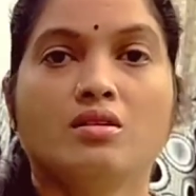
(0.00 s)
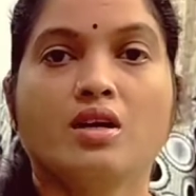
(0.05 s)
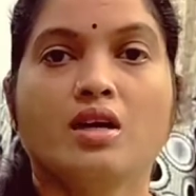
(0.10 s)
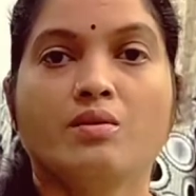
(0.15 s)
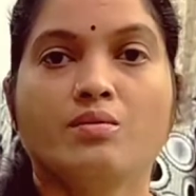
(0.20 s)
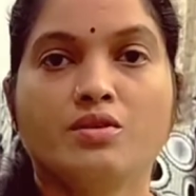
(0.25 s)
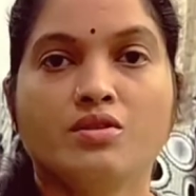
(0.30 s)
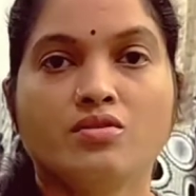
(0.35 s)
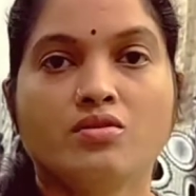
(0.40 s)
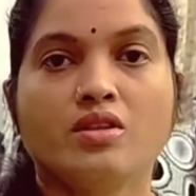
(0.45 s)

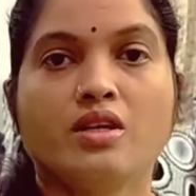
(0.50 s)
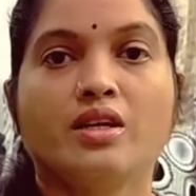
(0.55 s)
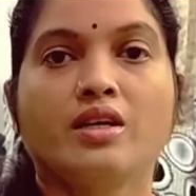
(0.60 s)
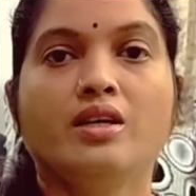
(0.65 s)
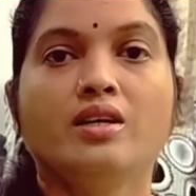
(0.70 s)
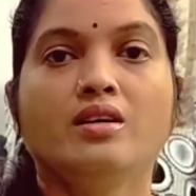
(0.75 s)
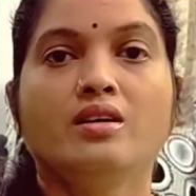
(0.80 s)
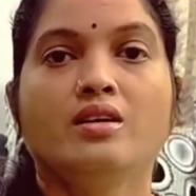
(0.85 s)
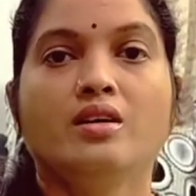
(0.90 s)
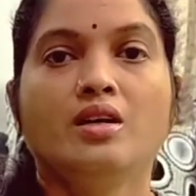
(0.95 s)

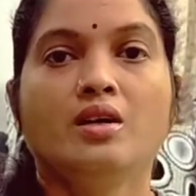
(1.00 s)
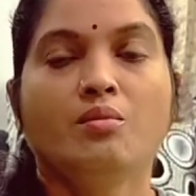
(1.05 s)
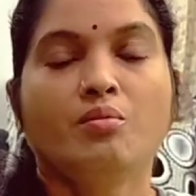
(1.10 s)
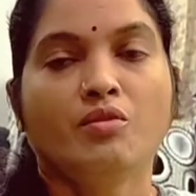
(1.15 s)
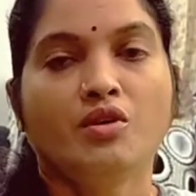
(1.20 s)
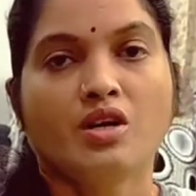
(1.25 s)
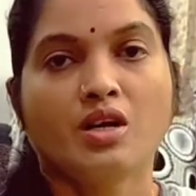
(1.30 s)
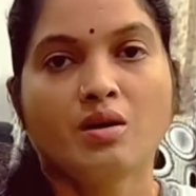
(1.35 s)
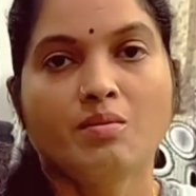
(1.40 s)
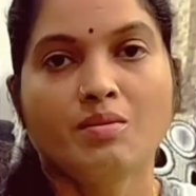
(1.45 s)
కనిపిస్తుందండి
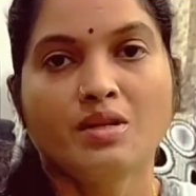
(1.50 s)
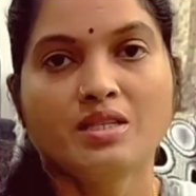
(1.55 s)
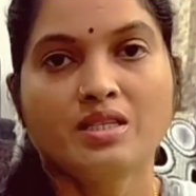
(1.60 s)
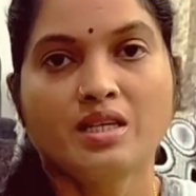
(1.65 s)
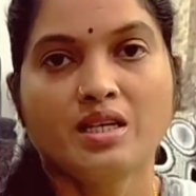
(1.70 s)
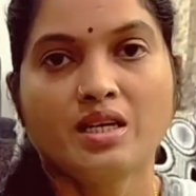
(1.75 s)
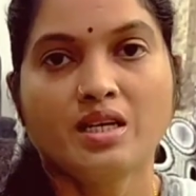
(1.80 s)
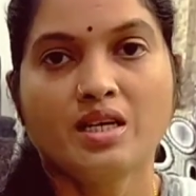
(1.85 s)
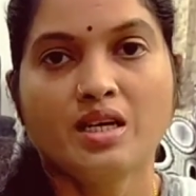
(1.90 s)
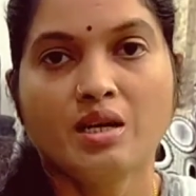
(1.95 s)
మీరు
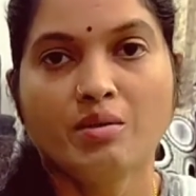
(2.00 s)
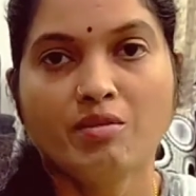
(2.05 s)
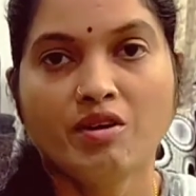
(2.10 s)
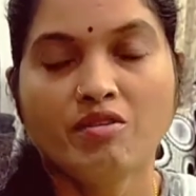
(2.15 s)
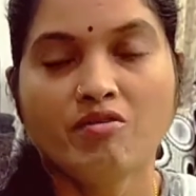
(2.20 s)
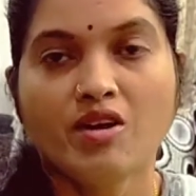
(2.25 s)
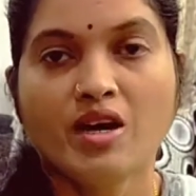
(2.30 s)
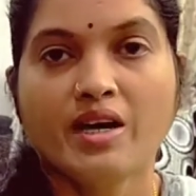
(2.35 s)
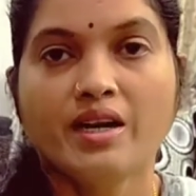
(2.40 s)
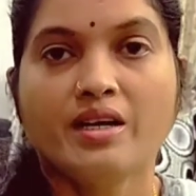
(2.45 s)
కంపల్సరీ ఈ
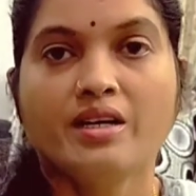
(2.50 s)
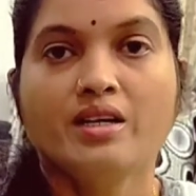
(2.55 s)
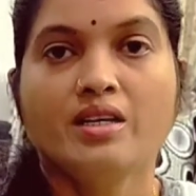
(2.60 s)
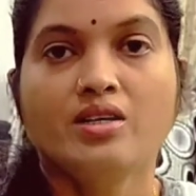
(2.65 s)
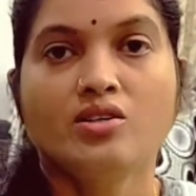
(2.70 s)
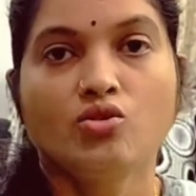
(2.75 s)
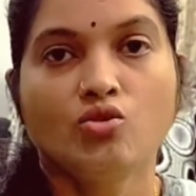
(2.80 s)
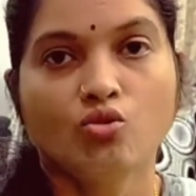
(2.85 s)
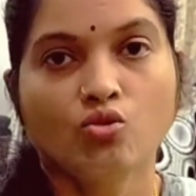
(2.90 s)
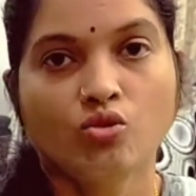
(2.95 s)
రెమెడీ
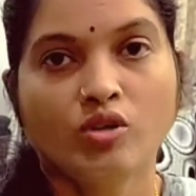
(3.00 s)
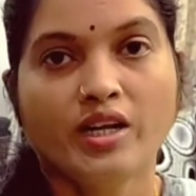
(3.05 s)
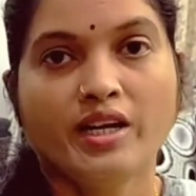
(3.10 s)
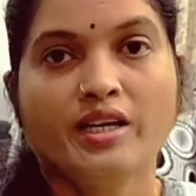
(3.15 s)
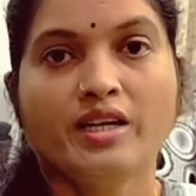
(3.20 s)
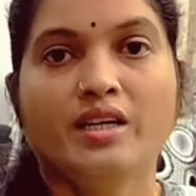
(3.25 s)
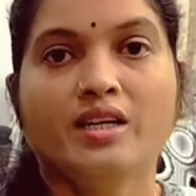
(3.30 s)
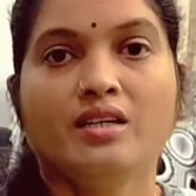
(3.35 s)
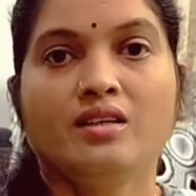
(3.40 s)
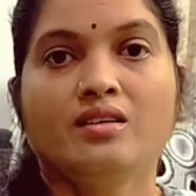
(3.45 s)
వాడండి
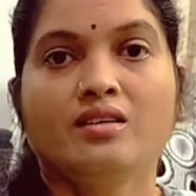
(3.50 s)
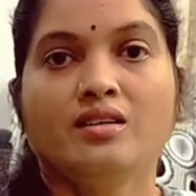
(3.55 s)
చూడండి